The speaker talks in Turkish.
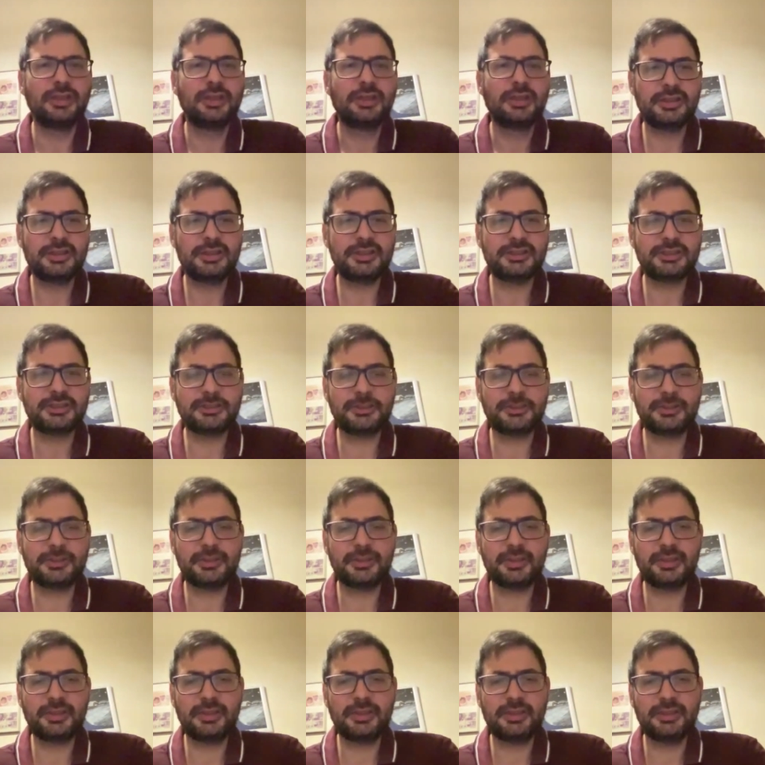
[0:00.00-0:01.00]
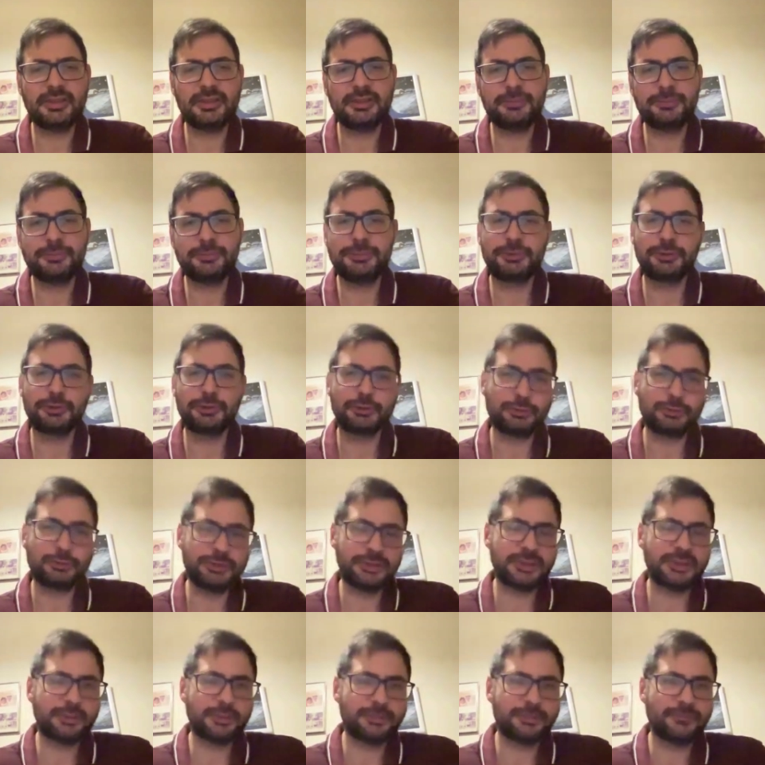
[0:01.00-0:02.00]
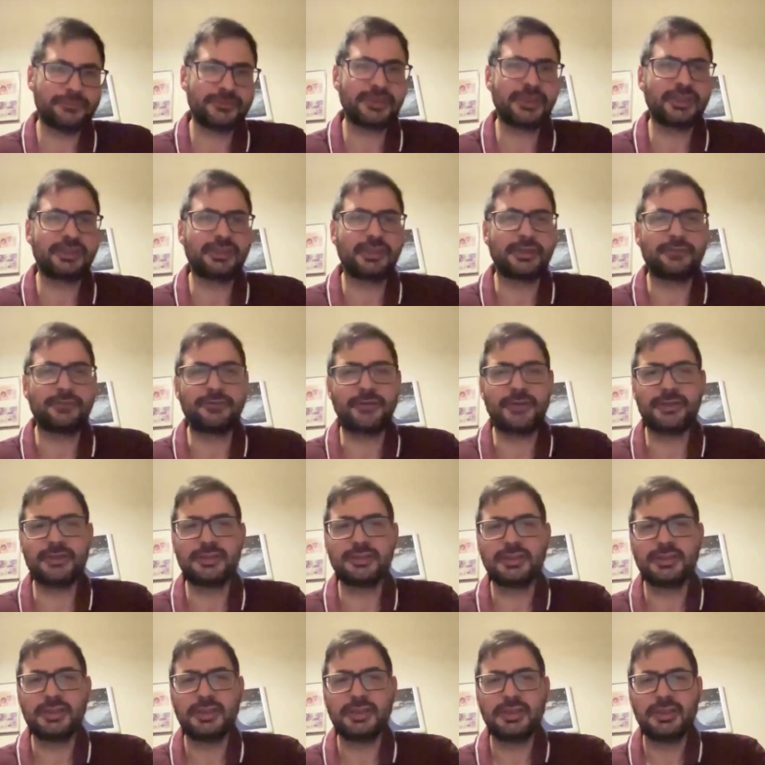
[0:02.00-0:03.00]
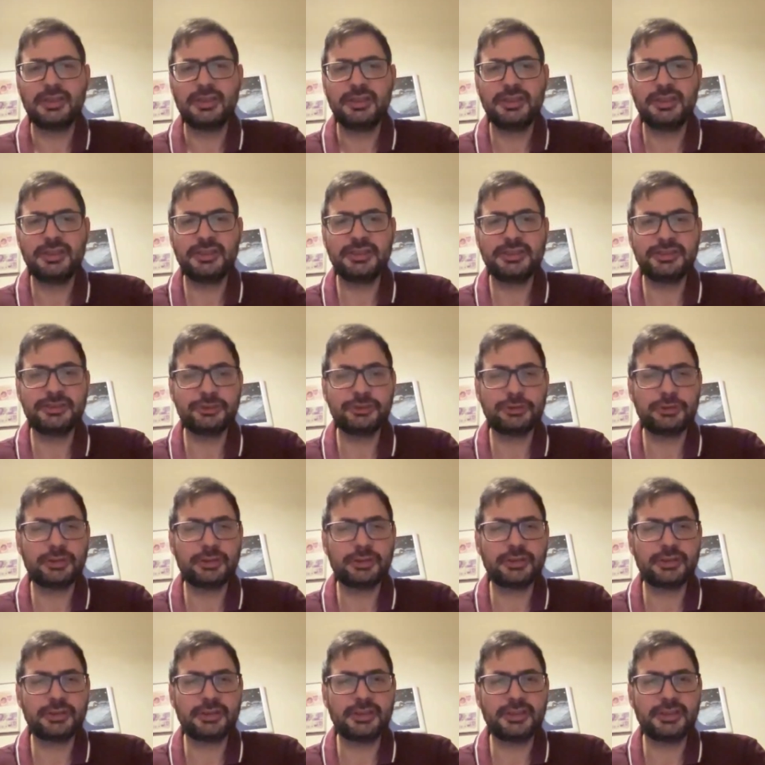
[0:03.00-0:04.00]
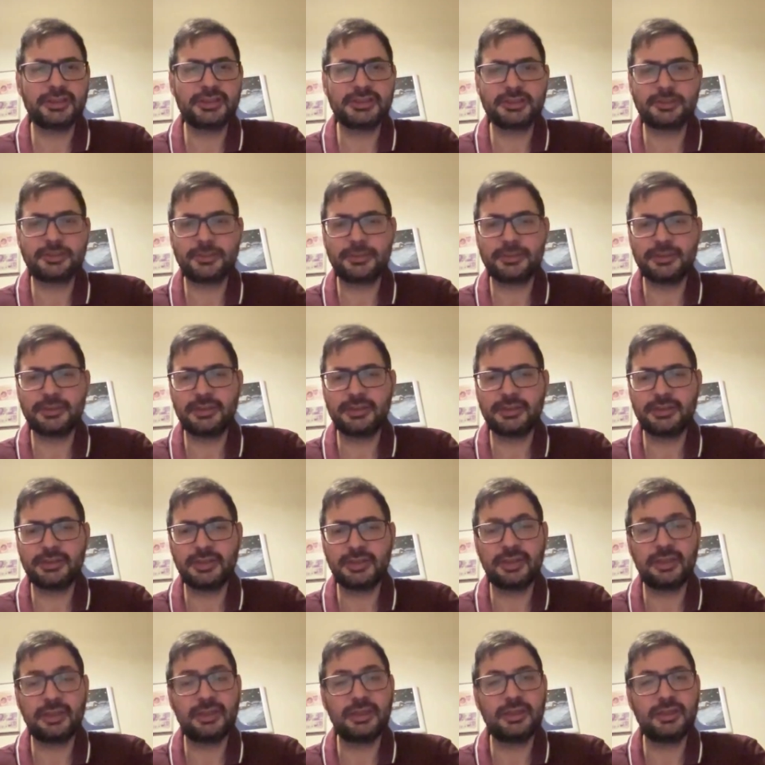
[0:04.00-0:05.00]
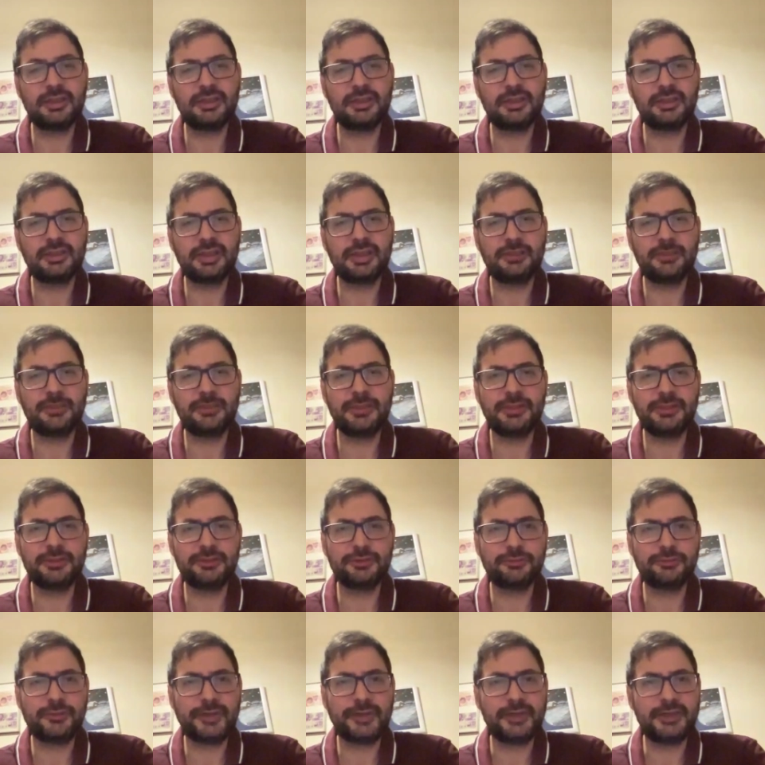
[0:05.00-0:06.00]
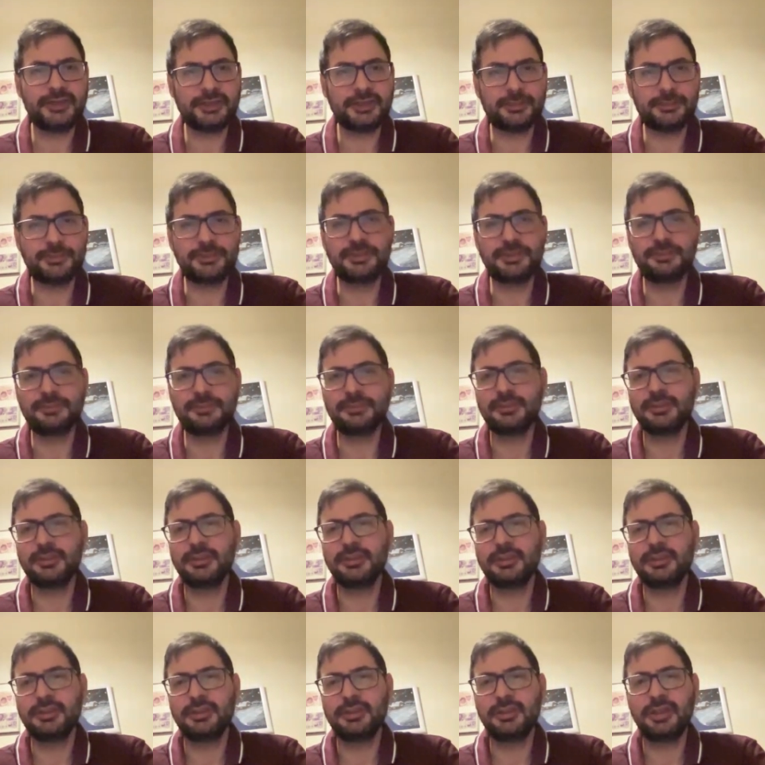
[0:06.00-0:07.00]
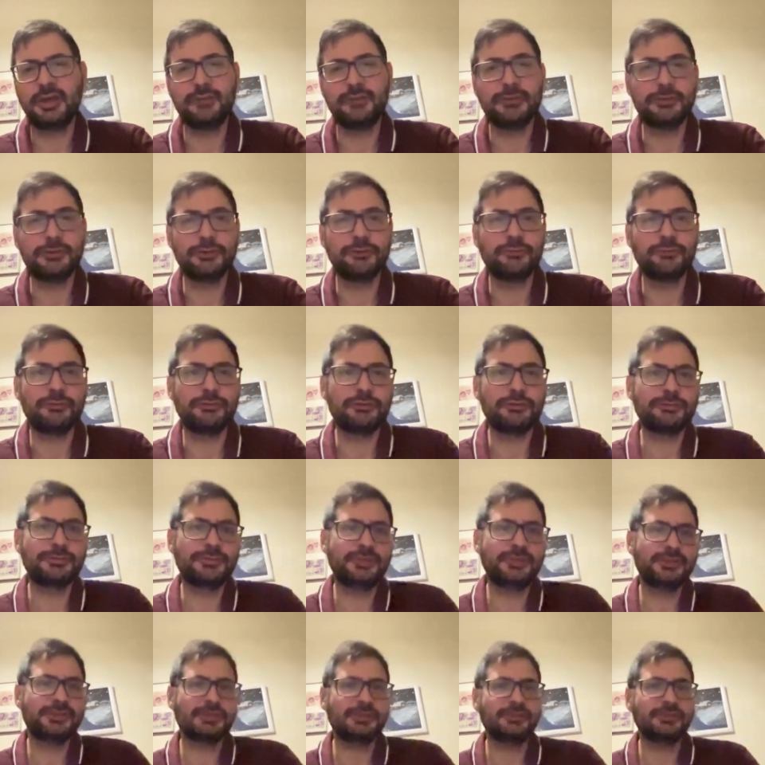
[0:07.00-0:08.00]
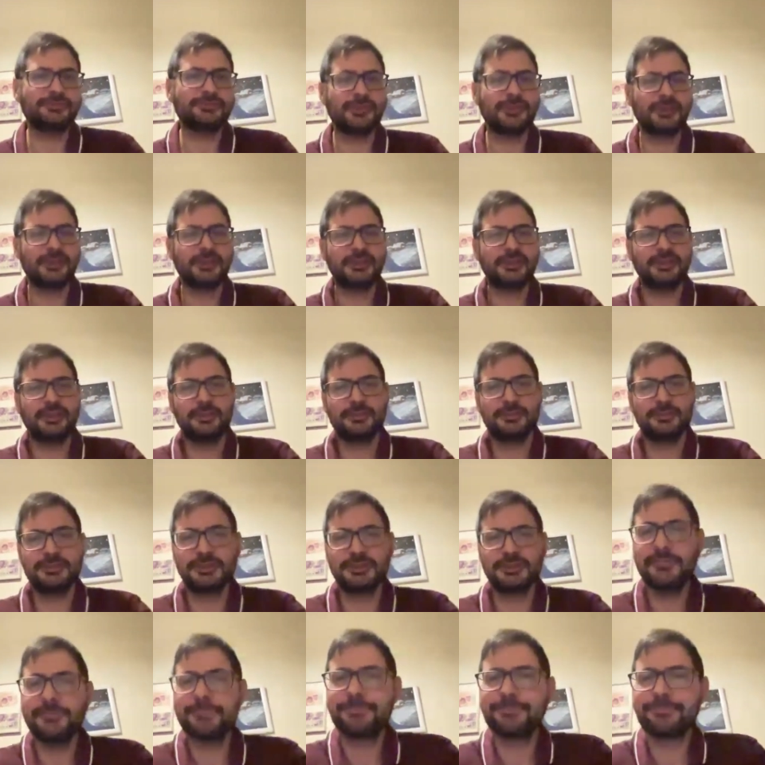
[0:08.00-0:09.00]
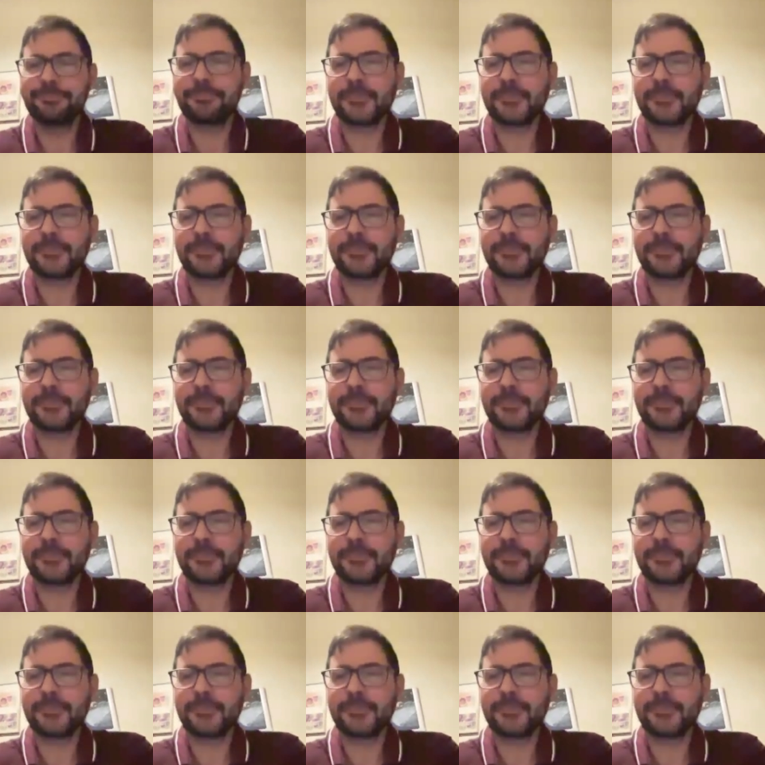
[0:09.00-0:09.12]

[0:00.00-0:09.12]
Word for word: Yakın zamanda e, birçok Türkçe kitabı zaten var. İngilizce olarak da yakın zamanda The, e, The Armenians of Aintab kitabı Harvard University Press tarafından yayınlanmıştı.